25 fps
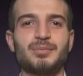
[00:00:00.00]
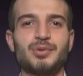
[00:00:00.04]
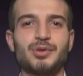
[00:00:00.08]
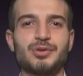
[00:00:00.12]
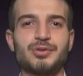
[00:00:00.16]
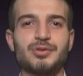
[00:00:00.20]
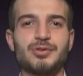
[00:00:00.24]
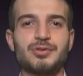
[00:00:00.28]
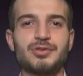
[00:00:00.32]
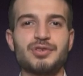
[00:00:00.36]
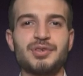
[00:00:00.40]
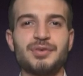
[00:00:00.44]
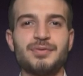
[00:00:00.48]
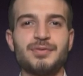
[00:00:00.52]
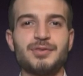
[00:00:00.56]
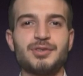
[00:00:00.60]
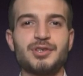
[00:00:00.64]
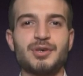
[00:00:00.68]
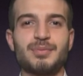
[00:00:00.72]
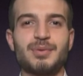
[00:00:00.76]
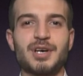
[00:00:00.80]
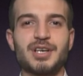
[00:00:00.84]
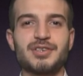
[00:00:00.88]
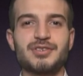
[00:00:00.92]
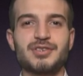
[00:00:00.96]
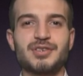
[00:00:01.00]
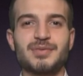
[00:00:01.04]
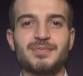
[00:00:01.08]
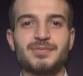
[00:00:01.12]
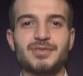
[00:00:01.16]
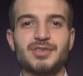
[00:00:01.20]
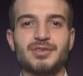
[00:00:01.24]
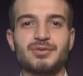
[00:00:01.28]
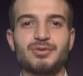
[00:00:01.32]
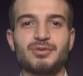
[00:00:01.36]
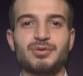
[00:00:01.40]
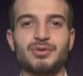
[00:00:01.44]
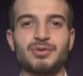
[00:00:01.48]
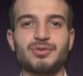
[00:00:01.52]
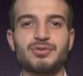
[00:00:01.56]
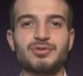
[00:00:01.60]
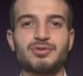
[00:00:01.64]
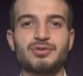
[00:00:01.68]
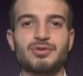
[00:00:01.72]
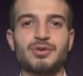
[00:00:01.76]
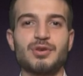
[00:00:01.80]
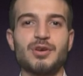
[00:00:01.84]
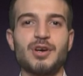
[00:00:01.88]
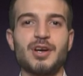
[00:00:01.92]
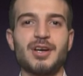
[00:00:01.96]
Bugünkü video başlığımızın
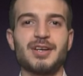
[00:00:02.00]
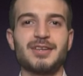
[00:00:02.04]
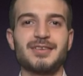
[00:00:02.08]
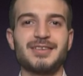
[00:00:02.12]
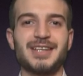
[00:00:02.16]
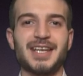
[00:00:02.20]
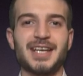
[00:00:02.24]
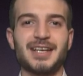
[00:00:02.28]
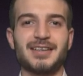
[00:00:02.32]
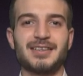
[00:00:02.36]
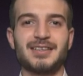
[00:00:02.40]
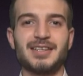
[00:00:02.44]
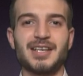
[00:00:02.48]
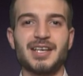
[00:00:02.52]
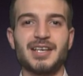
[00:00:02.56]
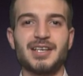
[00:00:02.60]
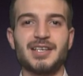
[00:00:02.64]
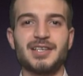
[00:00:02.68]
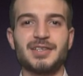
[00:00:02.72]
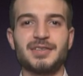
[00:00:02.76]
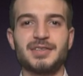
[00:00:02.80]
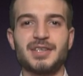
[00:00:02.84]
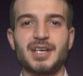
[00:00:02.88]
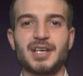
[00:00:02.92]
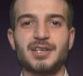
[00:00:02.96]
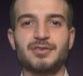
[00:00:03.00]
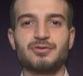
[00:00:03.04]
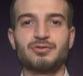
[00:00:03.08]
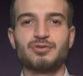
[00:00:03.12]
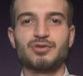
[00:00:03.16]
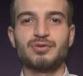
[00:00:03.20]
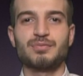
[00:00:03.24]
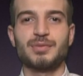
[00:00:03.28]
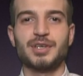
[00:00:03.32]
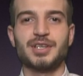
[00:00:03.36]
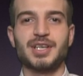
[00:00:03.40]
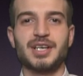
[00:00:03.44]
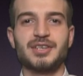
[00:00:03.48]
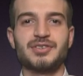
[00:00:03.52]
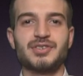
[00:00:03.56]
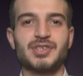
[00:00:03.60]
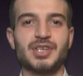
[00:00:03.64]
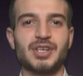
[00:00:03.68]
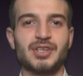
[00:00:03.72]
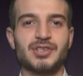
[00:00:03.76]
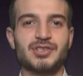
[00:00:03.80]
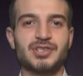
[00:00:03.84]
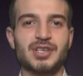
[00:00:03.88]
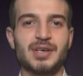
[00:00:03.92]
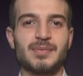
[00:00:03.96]
konusu denkliğe ihtiyaç duymadan
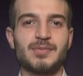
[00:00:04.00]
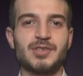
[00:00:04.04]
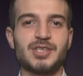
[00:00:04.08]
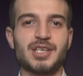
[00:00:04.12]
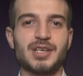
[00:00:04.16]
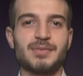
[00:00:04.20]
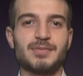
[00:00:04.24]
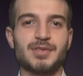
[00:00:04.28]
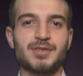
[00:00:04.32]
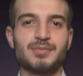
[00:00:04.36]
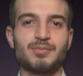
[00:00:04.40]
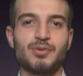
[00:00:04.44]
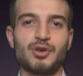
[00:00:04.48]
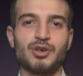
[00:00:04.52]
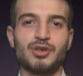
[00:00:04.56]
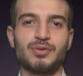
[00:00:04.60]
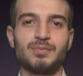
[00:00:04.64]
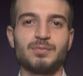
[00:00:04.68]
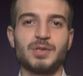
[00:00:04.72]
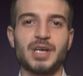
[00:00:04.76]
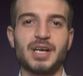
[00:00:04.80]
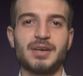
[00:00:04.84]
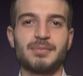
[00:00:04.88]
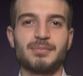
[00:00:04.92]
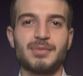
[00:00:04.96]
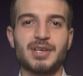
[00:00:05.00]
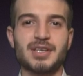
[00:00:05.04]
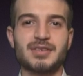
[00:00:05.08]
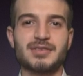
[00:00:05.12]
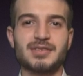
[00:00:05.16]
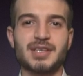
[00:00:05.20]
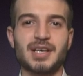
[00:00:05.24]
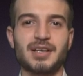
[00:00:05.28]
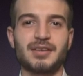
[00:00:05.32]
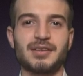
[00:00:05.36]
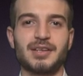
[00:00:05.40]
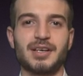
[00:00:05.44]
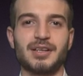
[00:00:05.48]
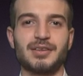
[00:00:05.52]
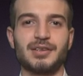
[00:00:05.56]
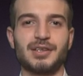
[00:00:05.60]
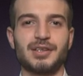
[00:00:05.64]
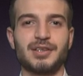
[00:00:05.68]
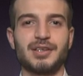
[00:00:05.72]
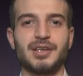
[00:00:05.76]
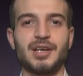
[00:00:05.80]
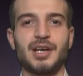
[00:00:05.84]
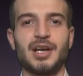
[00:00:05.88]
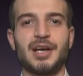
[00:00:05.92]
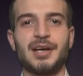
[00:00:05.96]
çalışabileceğimiz bölümler meslek
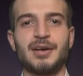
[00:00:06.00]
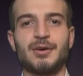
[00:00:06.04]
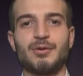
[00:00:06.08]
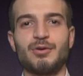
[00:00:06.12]
dalları.